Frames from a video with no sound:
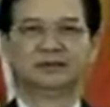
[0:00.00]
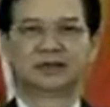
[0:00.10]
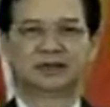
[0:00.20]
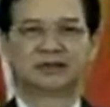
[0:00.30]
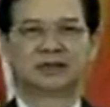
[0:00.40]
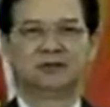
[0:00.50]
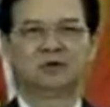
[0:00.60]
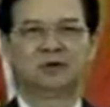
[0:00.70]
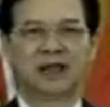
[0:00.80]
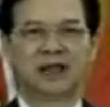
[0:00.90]
Thành công
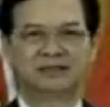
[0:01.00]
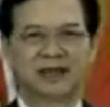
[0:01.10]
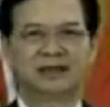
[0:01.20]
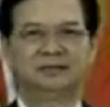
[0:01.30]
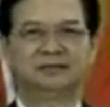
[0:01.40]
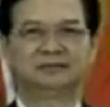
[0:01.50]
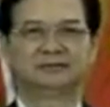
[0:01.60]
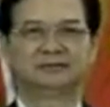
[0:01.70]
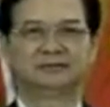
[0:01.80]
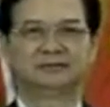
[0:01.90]
của ASEAN
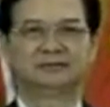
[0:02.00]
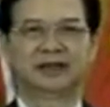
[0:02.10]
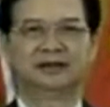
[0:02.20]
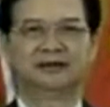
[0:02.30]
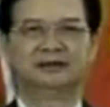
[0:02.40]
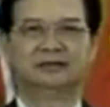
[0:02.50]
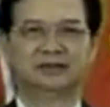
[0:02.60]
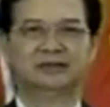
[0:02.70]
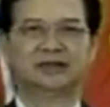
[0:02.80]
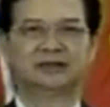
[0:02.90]
đã được
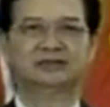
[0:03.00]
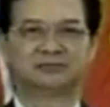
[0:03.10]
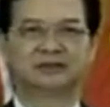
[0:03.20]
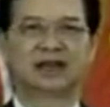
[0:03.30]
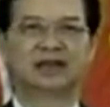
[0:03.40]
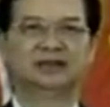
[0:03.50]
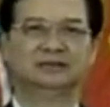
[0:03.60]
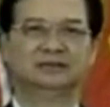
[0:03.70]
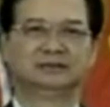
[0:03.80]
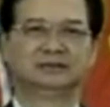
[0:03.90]
thừa nhận rộng rãi,
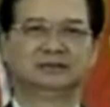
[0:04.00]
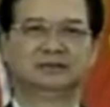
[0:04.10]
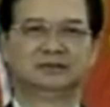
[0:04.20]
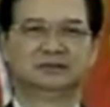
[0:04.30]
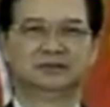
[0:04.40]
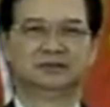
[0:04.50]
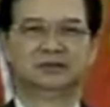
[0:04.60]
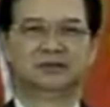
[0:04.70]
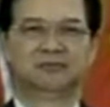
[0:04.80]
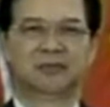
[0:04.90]

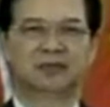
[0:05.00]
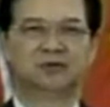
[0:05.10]
mặc